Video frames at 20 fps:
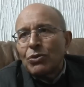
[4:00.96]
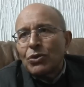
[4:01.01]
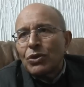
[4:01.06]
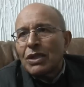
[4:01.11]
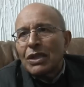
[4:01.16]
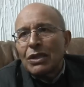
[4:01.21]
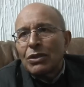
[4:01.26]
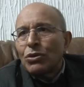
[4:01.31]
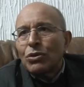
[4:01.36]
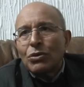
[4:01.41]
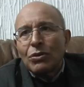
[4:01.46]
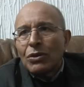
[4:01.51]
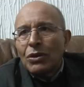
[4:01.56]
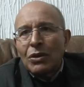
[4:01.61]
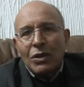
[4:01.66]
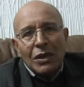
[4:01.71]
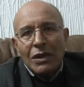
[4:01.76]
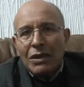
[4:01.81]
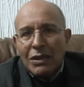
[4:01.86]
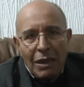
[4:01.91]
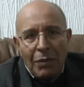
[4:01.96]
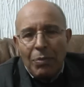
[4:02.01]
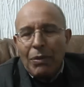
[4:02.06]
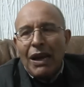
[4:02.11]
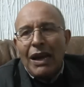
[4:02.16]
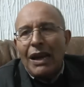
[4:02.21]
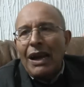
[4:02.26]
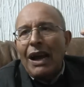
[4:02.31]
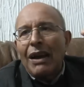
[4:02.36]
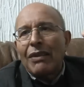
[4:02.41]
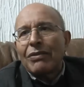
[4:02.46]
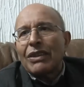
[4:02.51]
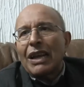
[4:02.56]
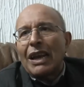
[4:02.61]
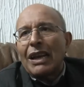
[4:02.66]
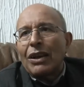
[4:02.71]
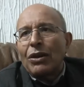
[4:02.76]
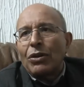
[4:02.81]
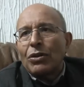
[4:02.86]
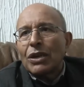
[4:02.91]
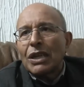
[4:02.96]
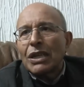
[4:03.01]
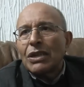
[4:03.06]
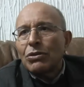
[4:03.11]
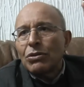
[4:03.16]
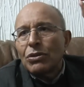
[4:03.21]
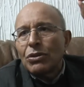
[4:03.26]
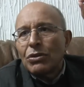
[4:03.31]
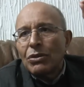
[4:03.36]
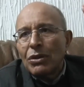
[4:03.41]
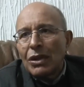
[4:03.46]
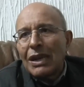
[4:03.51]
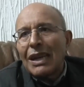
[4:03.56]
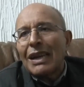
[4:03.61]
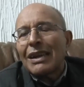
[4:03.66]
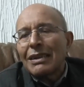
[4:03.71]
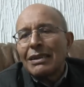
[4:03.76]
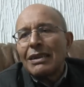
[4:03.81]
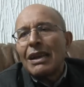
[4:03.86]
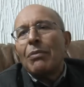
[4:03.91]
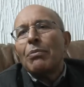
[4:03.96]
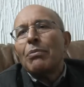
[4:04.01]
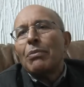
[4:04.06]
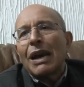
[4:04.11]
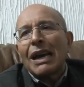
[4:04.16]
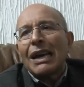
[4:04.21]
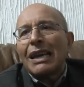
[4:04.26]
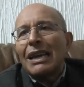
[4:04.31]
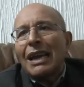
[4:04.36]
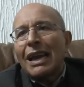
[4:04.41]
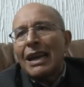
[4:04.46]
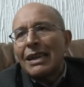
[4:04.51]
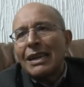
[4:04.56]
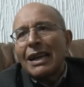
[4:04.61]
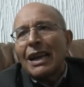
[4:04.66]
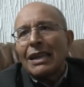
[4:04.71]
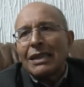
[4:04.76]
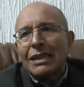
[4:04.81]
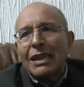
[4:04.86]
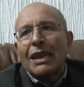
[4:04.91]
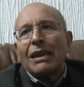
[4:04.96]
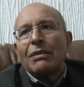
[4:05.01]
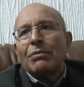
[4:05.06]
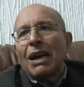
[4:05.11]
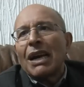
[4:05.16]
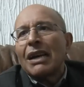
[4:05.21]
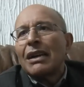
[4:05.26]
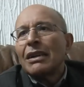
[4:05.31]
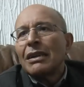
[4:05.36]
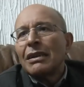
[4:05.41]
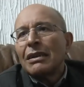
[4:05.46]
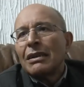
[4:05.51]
مواطنته يبقى يحافظ على حريته لكن ينبغي ان يحترم